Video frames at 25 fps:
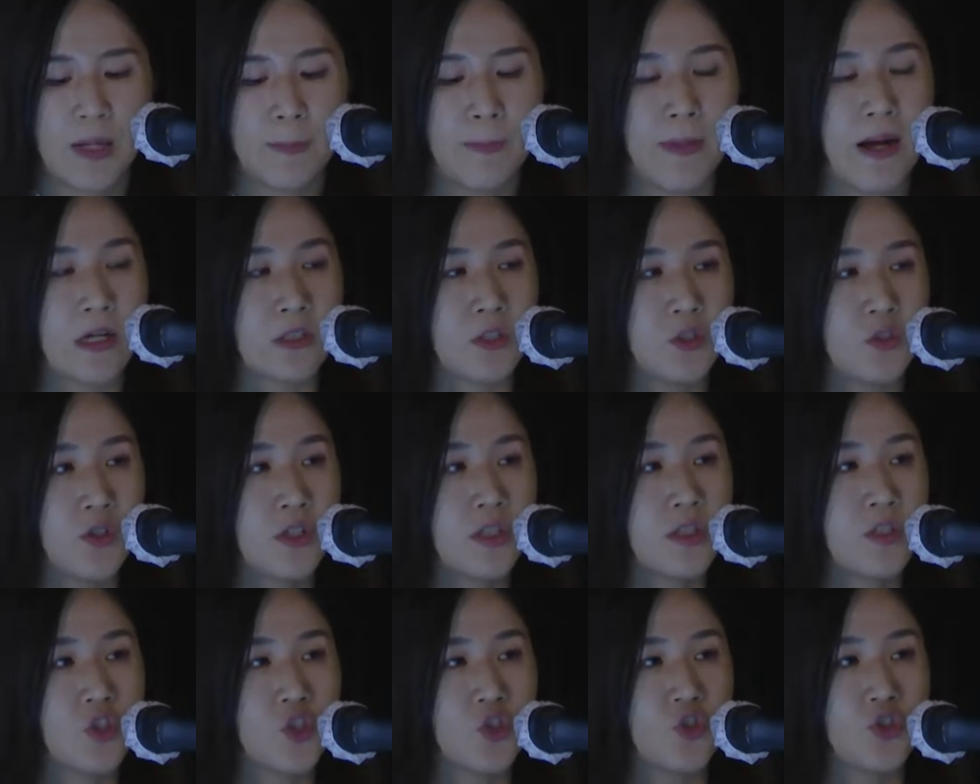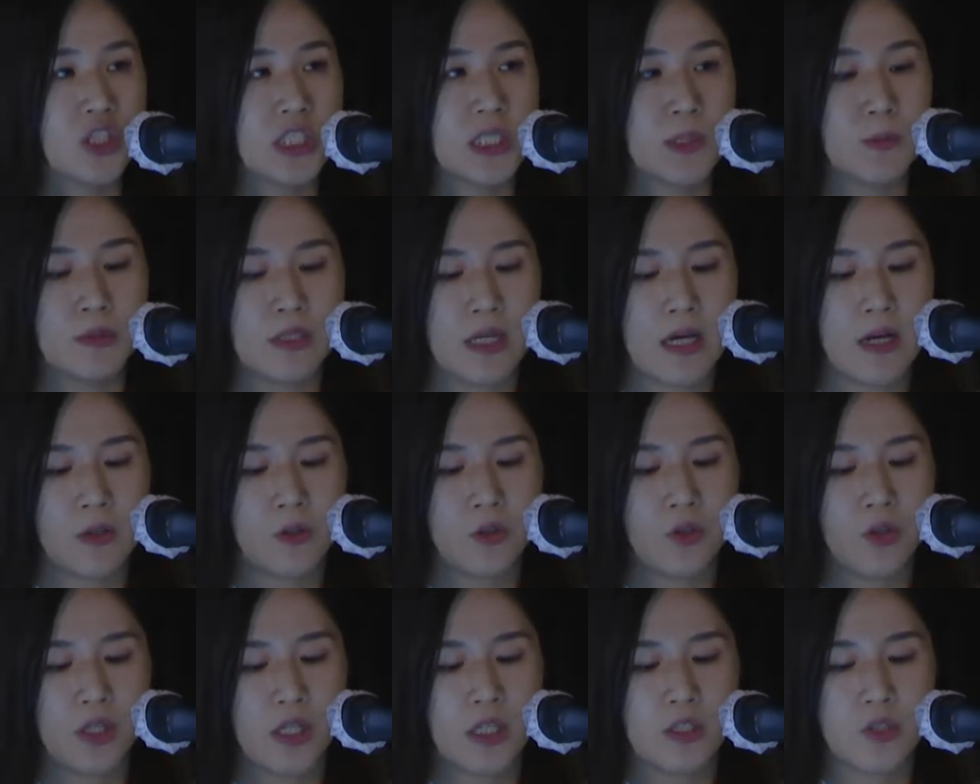방정환 중심이
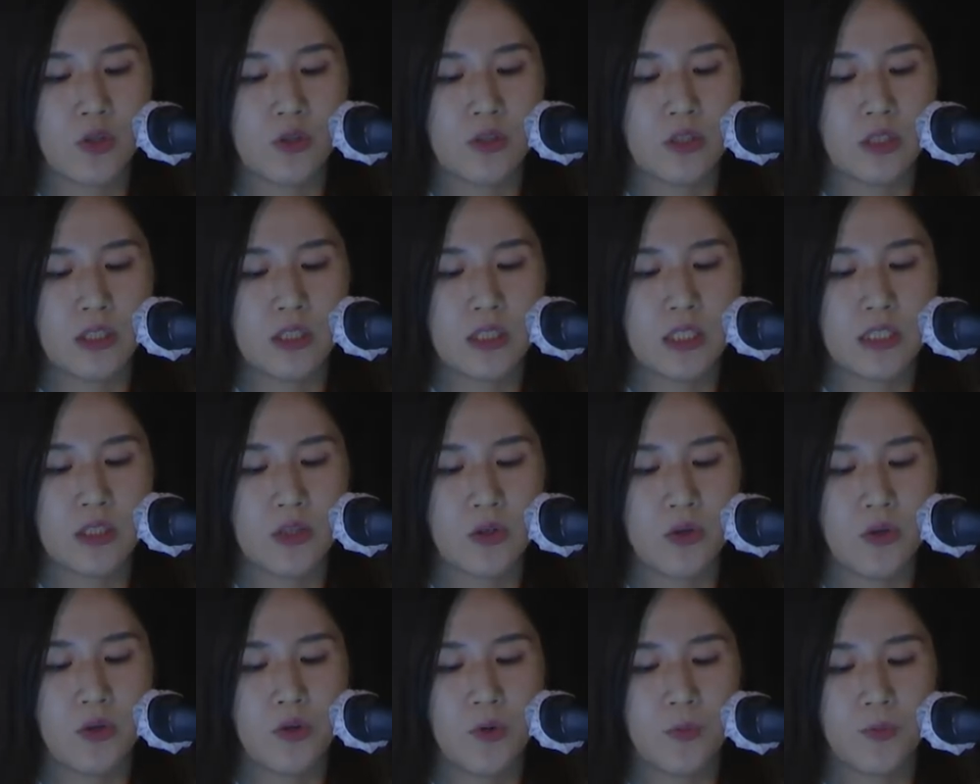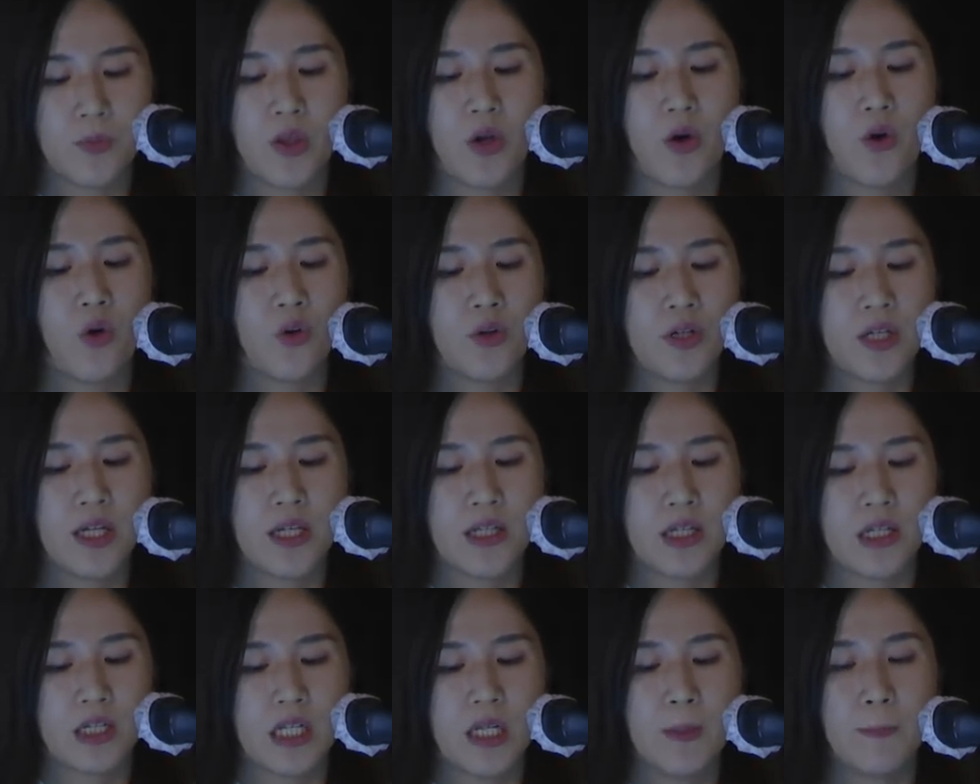나왔던 이 전시에서
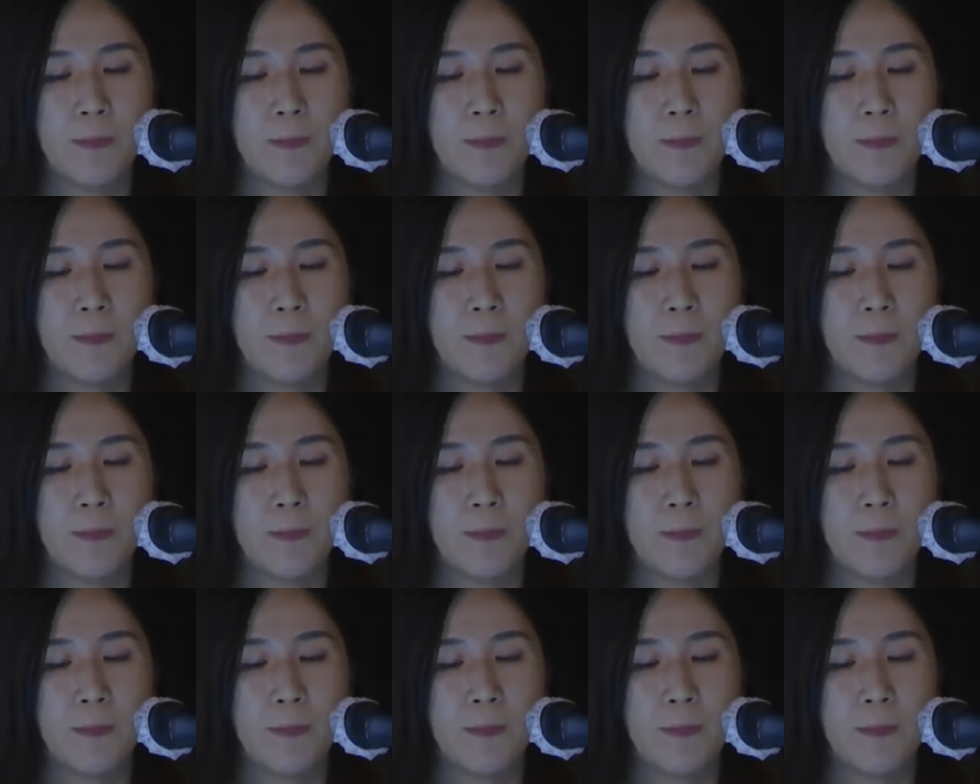어린이들이